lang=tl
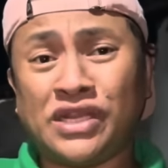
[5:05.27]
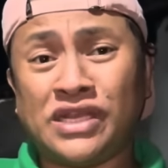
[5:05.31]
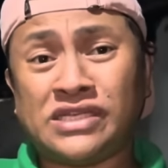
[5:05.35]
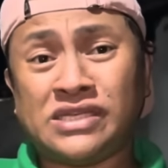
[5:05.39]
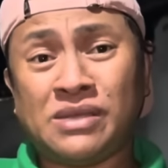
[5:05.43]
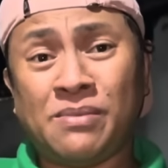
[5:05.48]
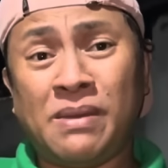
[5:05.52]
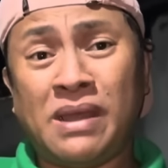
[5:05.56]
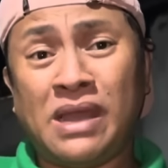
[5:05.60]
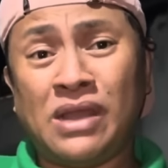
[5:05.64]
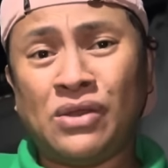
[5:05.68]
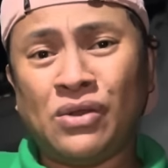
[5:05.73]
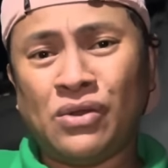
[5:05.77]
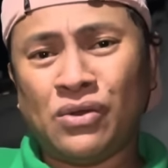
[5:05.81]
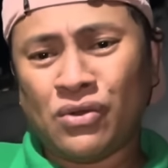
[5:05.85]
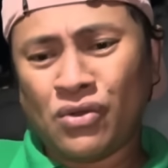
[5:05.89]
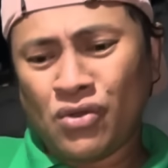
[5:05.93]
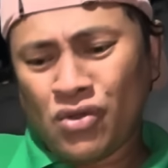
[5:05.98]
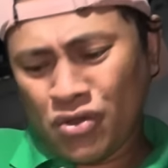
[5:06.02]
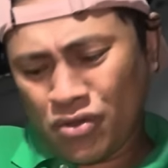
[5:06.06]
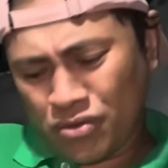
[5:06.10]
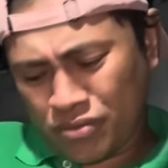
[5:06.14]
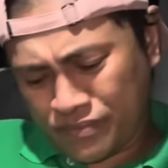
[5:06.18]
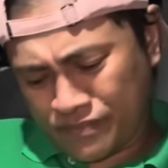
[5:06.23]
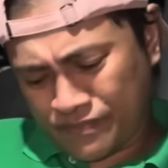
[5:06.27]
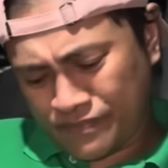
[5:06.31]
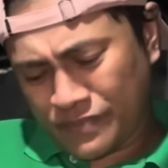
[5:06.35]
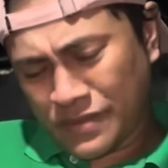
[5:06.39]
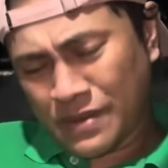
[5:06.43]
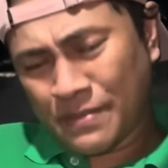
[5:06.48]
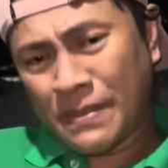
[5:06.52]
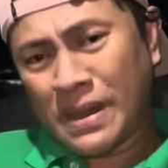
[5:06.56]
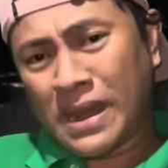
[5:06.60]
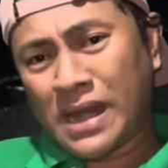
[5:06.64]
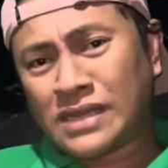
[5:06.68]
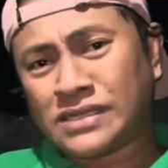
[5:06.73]
si Mayor. Oh,
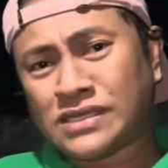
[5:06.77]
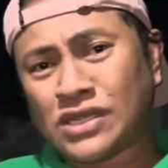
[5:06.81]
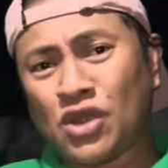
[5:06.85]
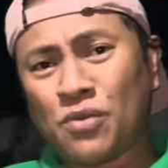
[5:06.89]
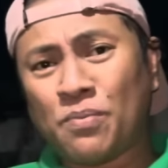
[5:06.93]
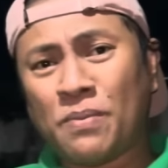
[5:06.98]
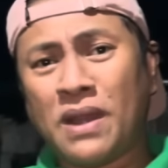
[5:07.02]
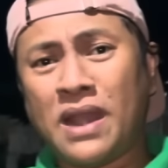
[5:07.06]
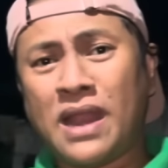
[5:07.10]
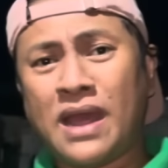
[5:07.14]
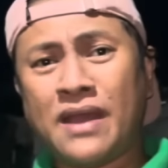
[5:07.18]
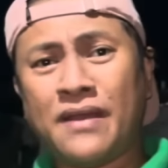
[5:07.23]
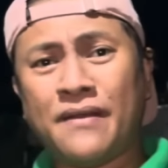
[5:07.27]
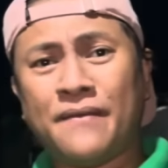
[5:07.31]
para sa iyo pala.